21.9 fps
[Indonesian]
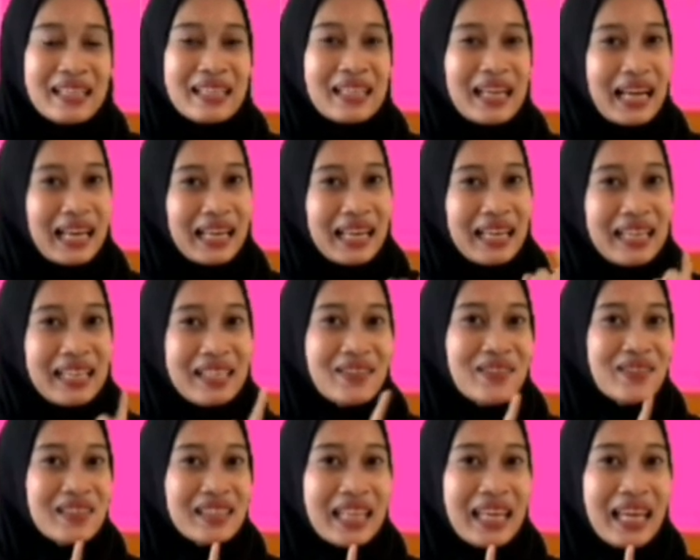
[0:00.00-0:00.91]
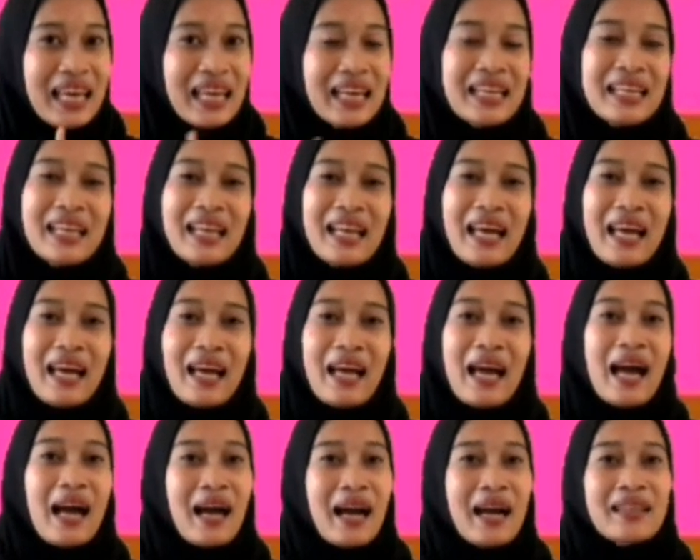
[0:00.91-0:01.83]
Kalian ikutin.
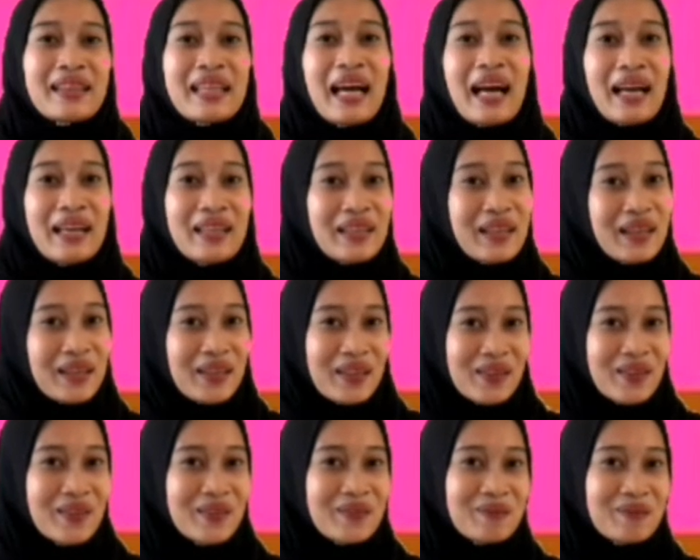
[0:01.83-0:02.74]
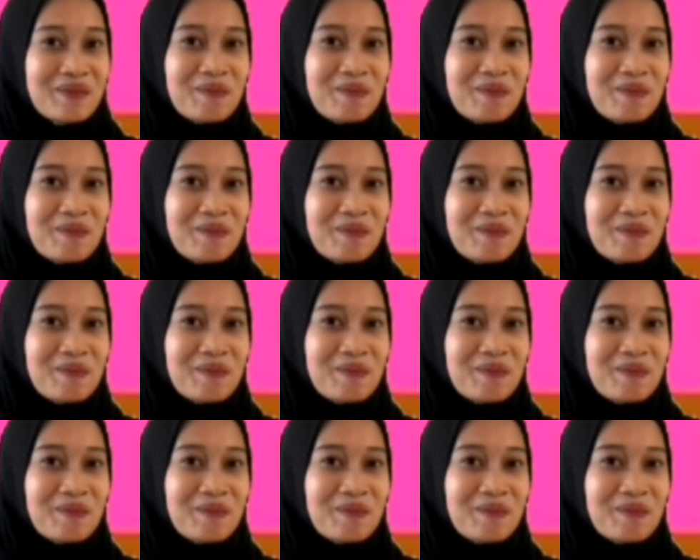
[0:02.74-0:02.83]
Nah, angkat tangannya yuk.